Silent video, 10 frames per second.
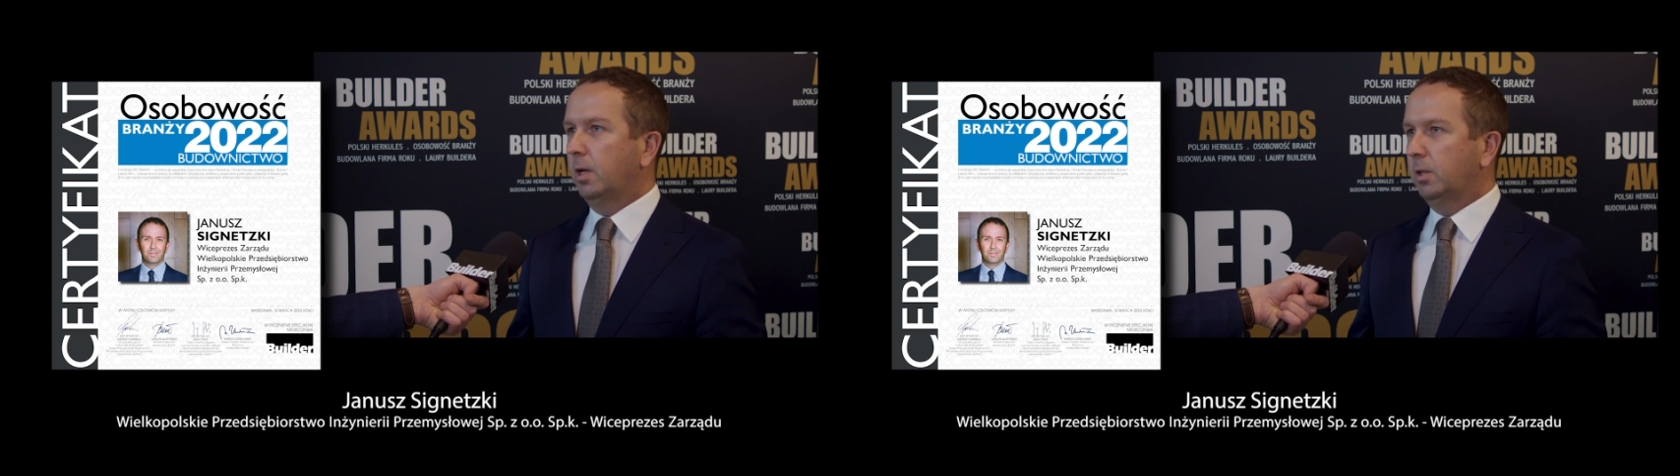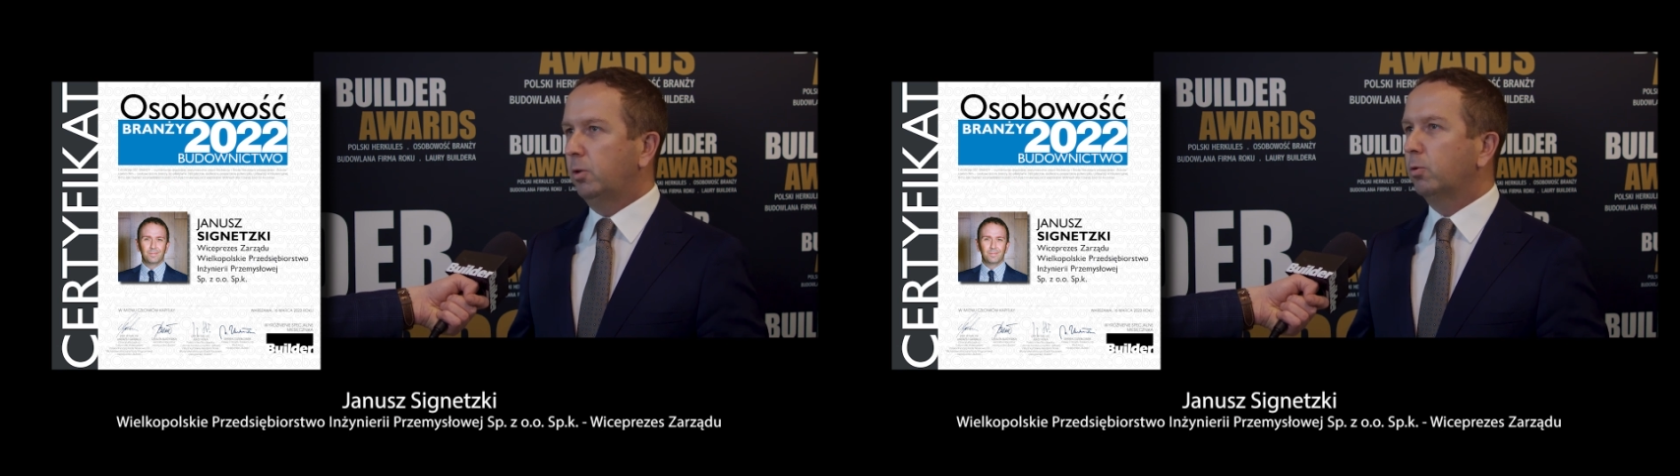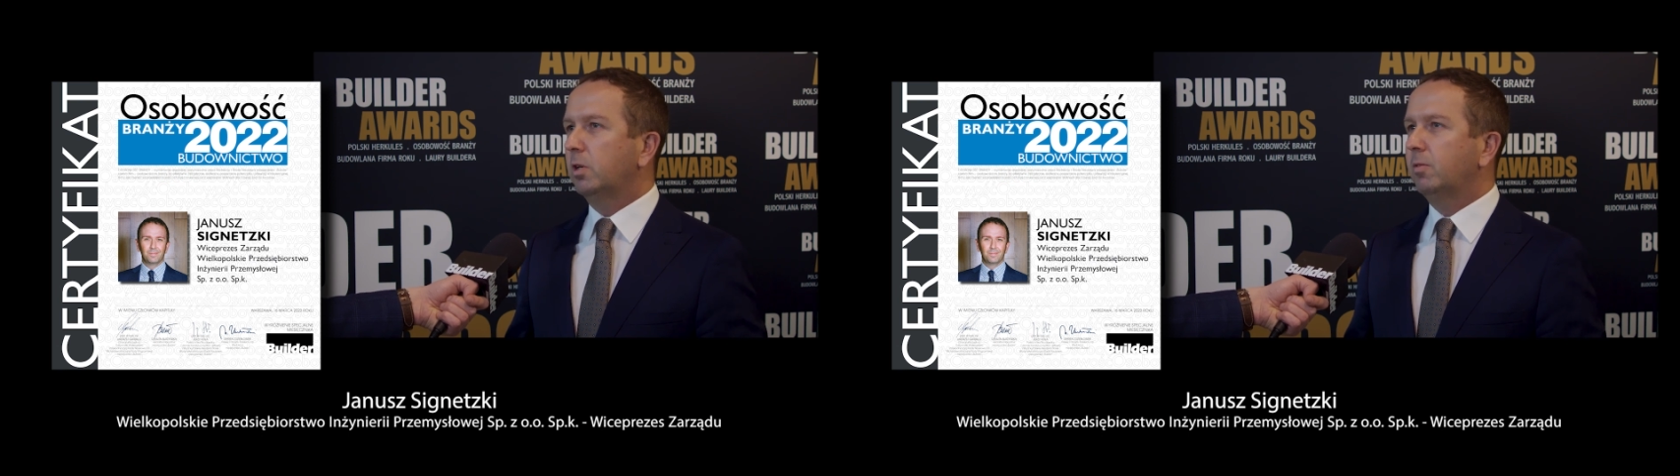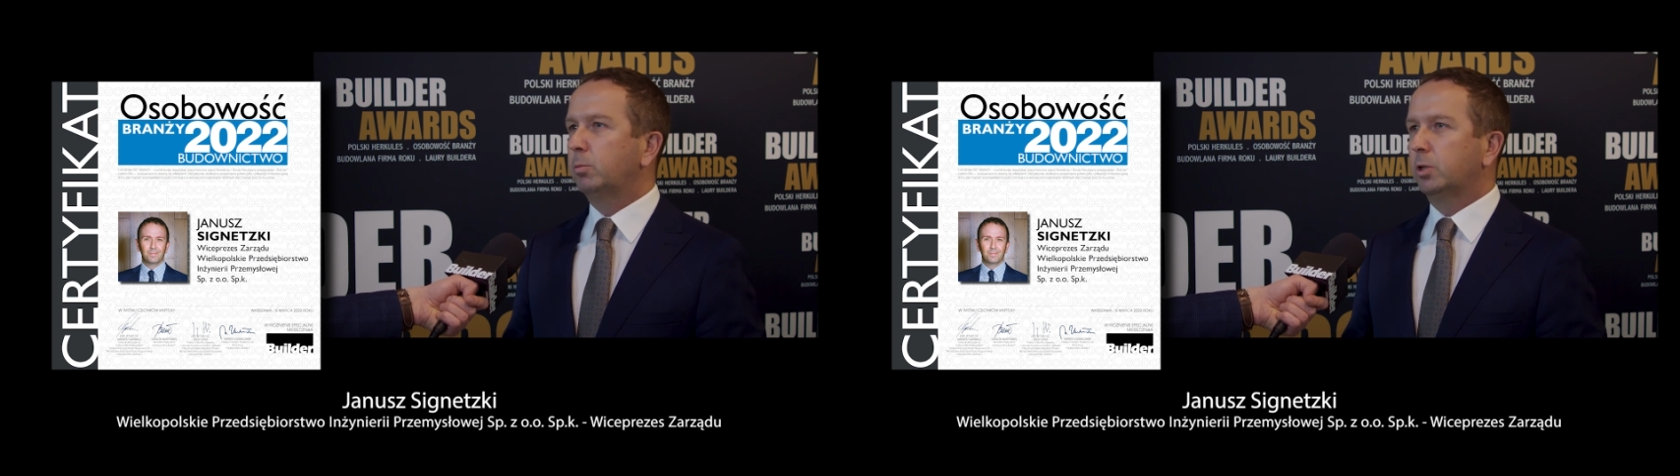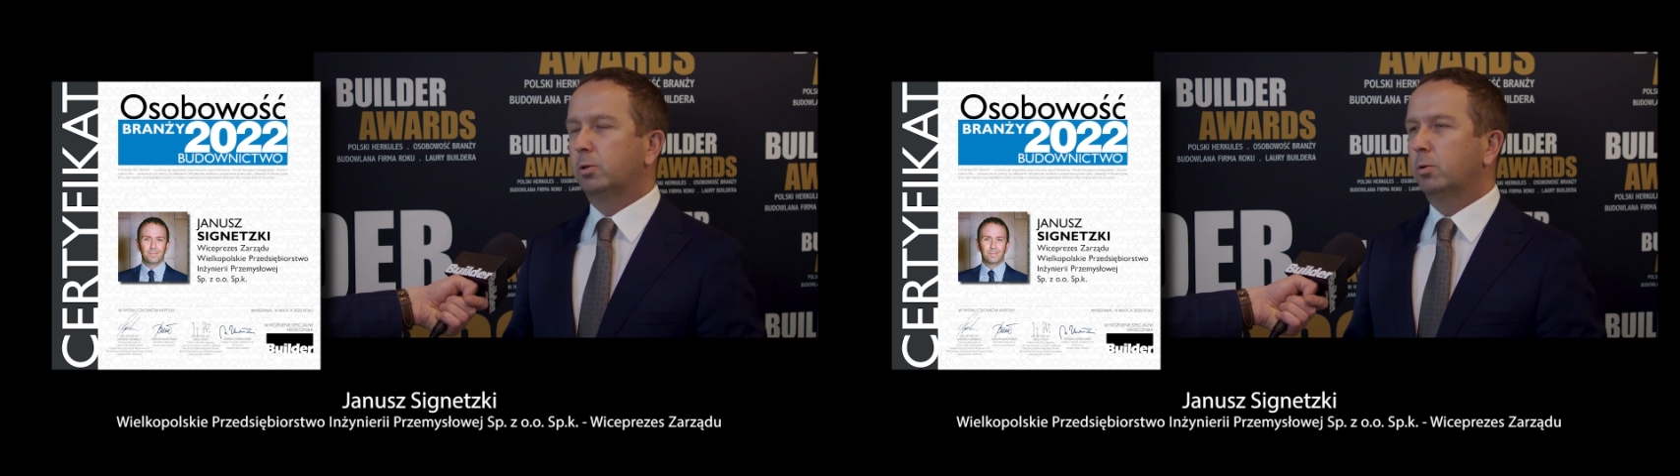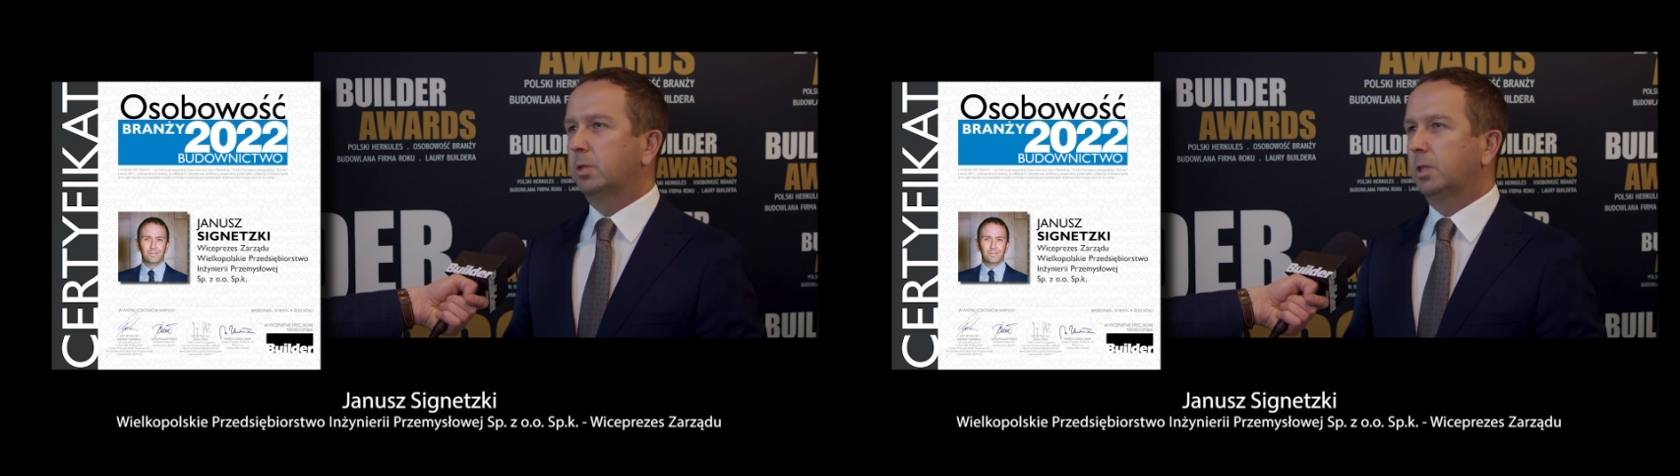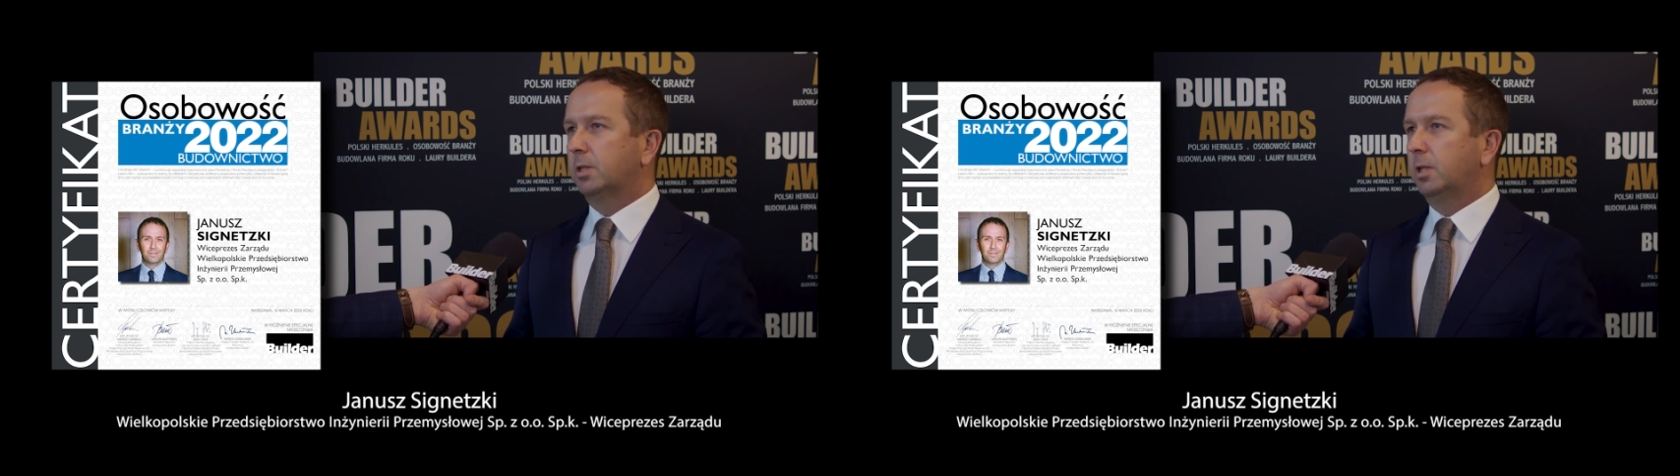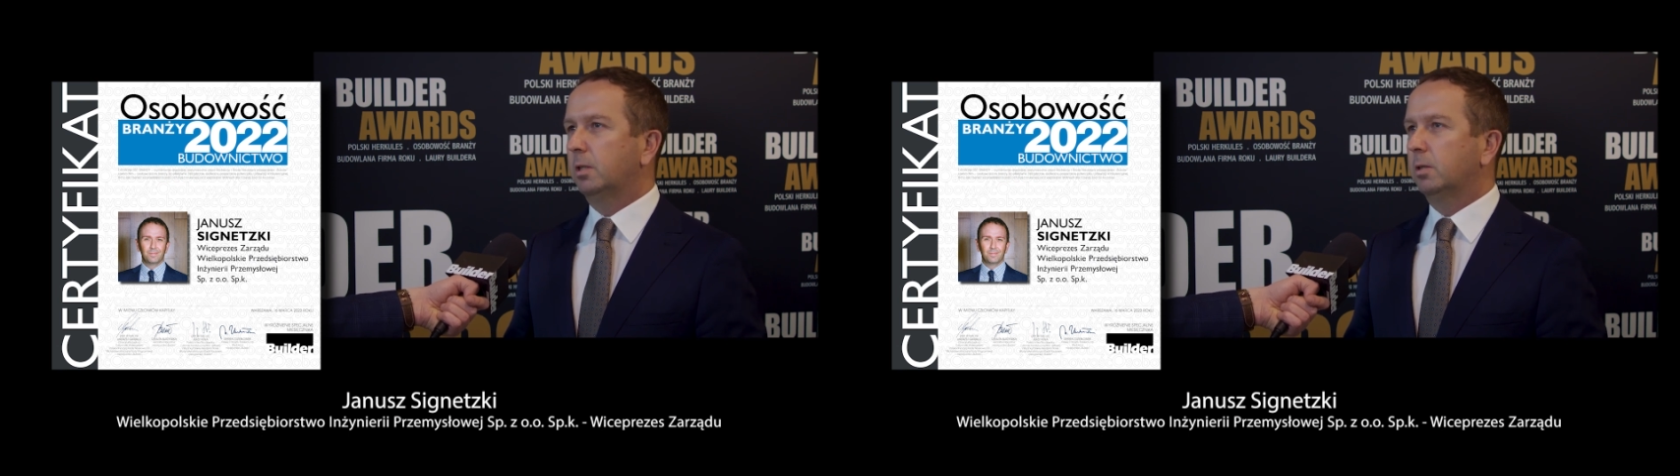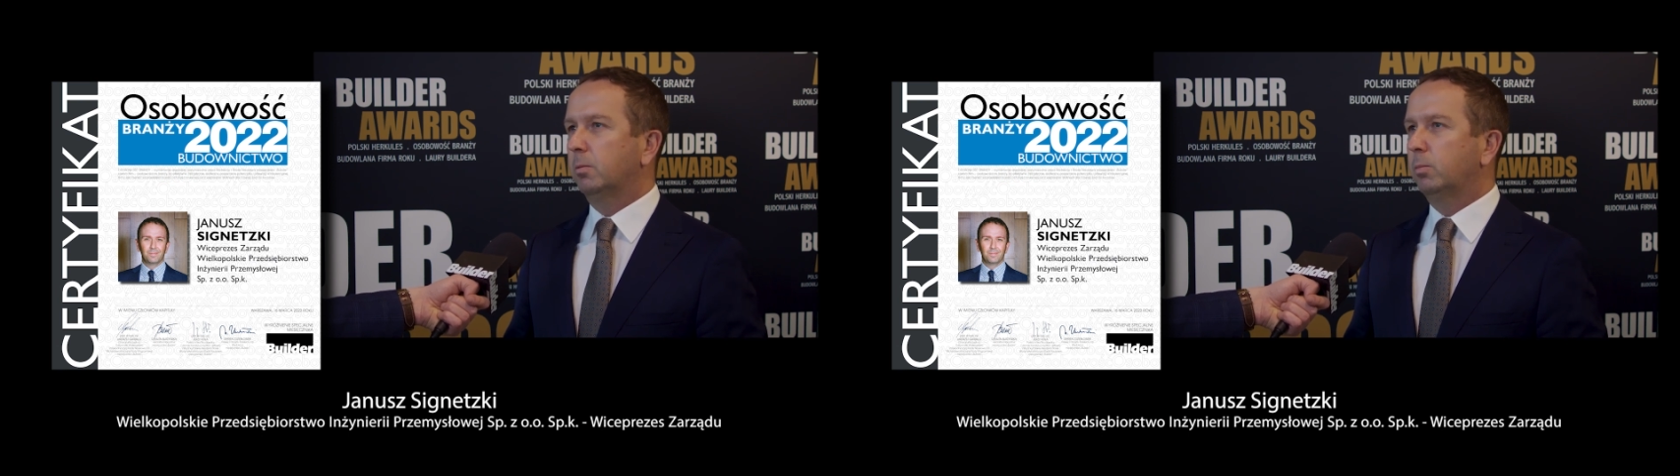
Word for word: Nie ukrywam, że sukces ten